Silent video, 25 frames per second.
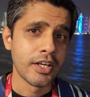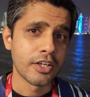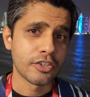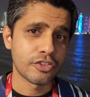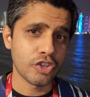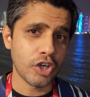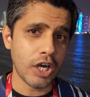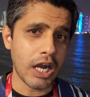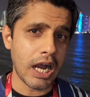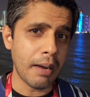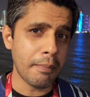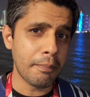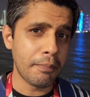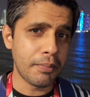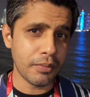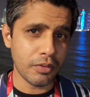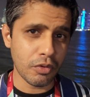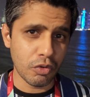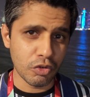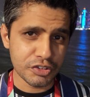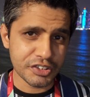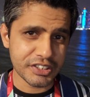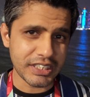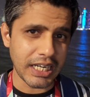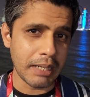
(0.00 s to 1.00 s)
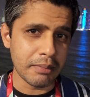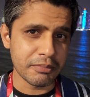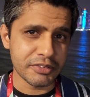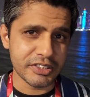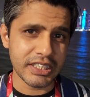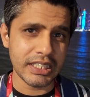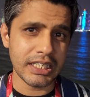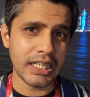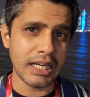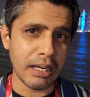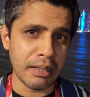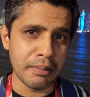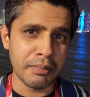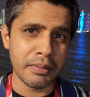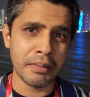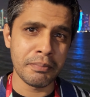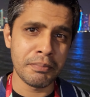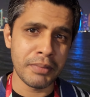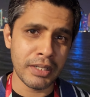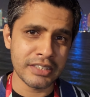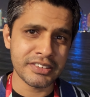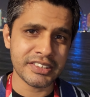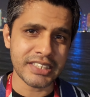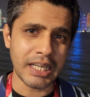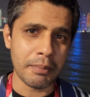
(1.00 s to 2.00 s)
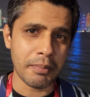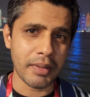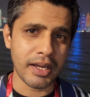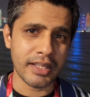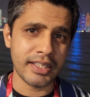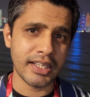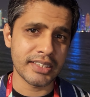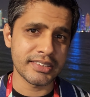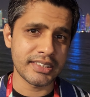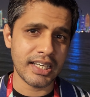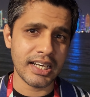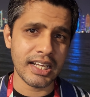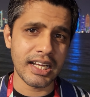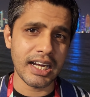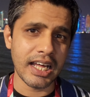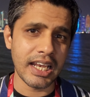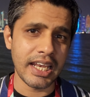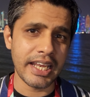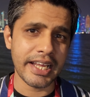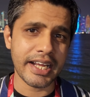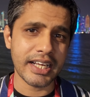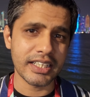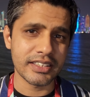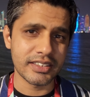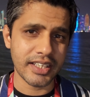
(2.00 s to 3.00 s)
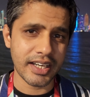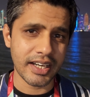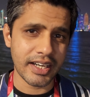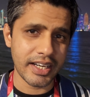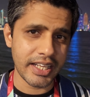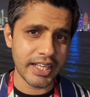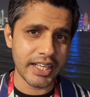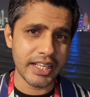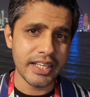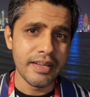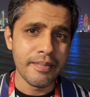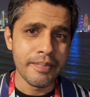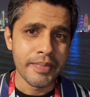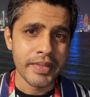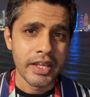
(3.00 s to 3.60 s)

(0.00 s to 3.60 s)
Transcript: सो so, अब उस टाइम से अब इस टाइम का अंदाज़ा लगा लें कतर ने